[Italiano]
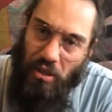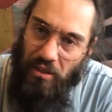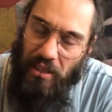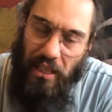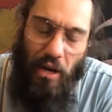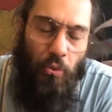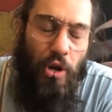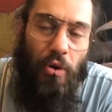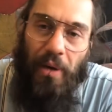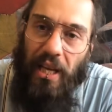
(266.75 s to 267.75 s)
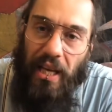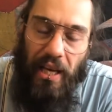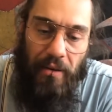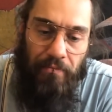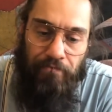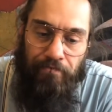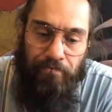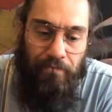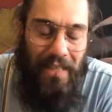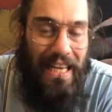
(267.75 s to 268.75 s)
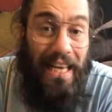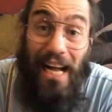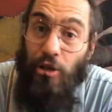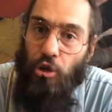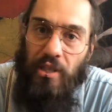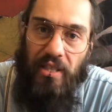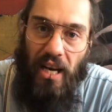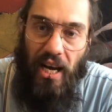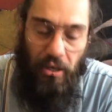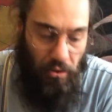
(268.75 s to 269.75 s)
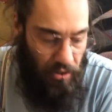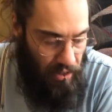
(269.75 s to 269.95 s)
Sta tranquillo perché il calcio è strano.